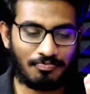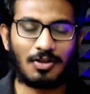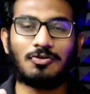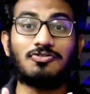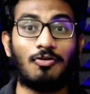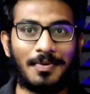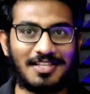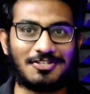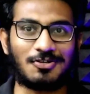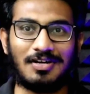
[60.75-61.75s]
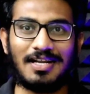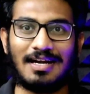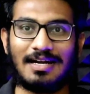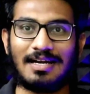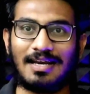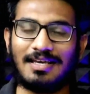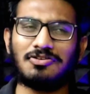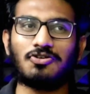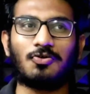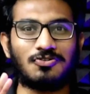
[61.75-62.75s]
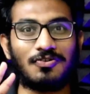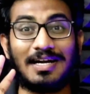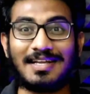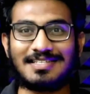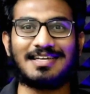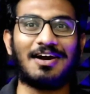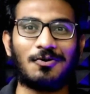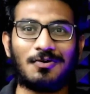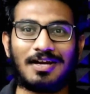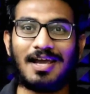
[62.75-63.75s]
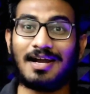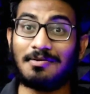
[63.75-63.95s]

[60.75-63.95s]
కొంచెం ఓపిక తెచ్చుకోండి వినటానికి సో కొంచెం ఇంట్రెస్టింగ్గా కూడా ఉంటాయి అండ్